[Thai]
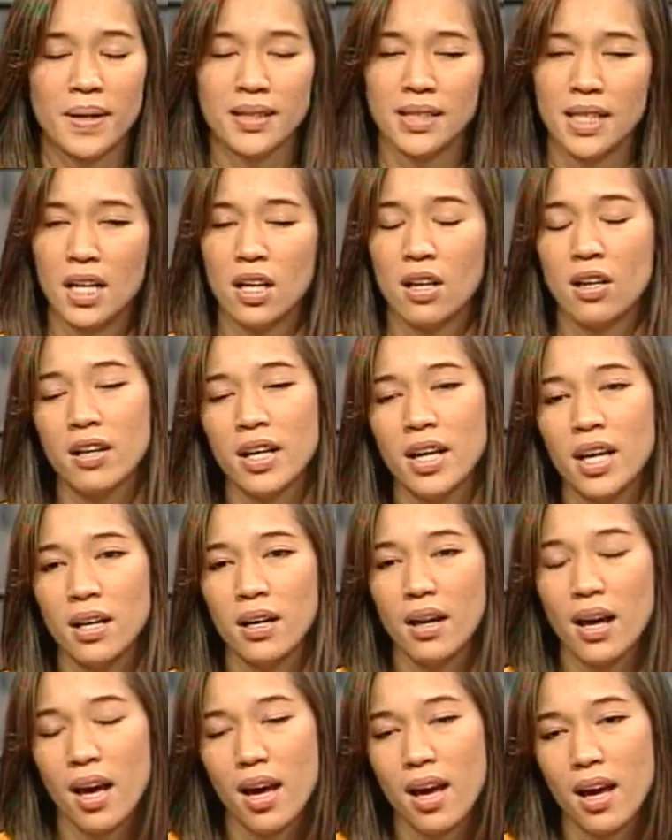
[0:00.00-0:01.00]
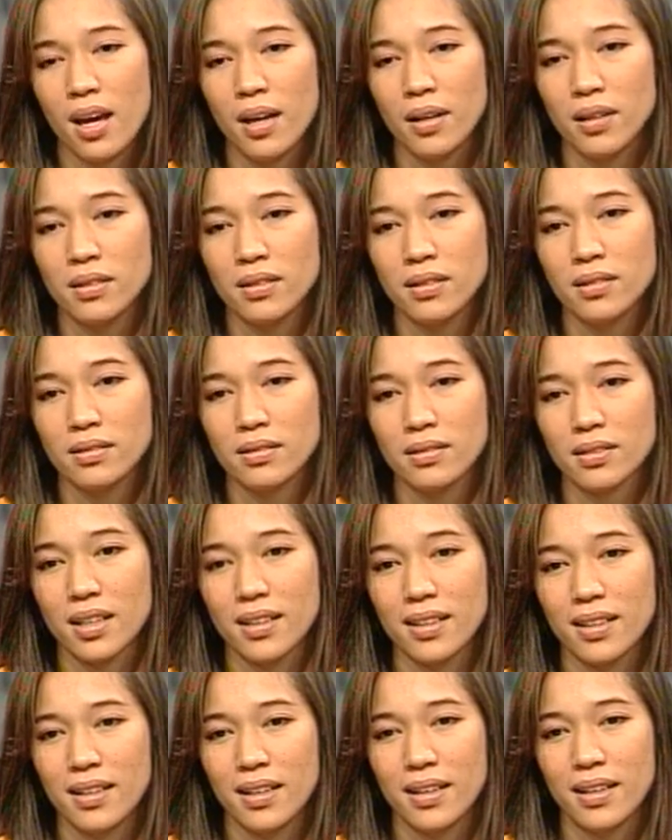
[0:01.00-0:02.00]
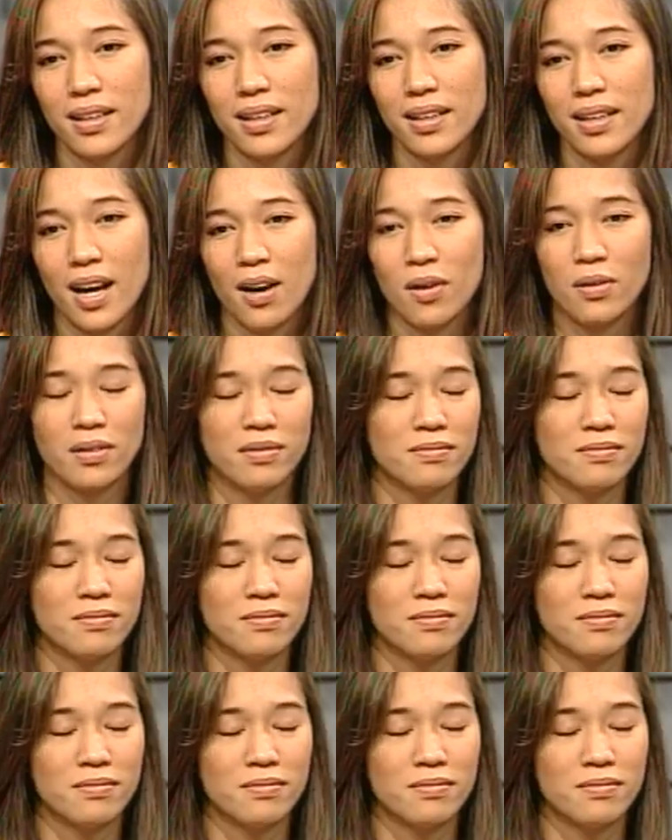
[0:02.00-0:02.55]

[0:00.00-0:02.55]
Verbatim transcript: บางทีเราก็คิดเอ๊ะเรา